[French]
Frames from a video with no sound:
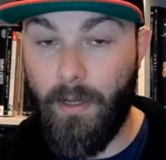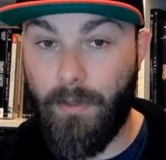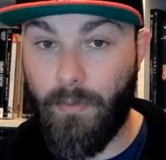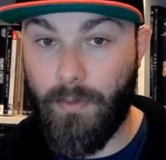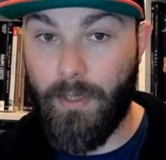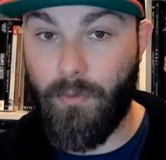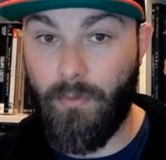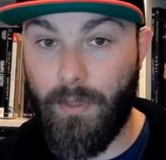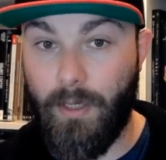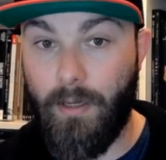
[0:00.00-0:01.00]
Donc c'est une
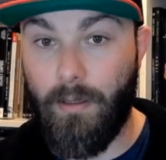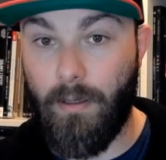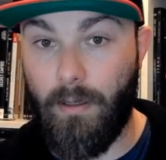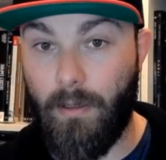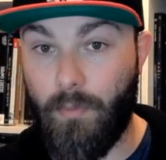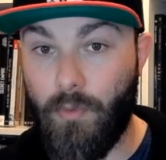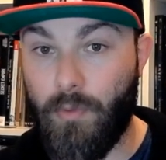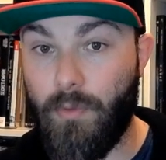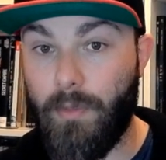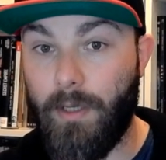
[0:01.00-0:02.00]
guerre plus
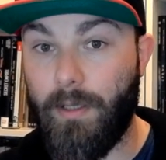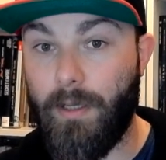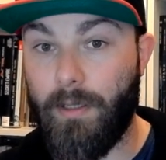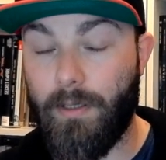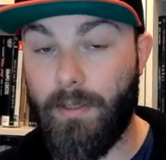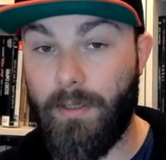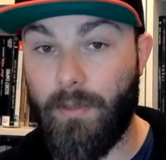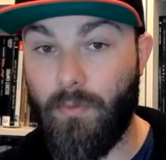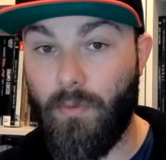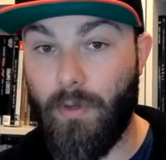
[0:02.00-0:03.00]
que millénaire qui se
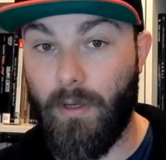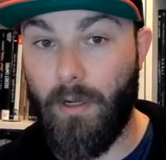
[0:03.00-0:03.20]
déroule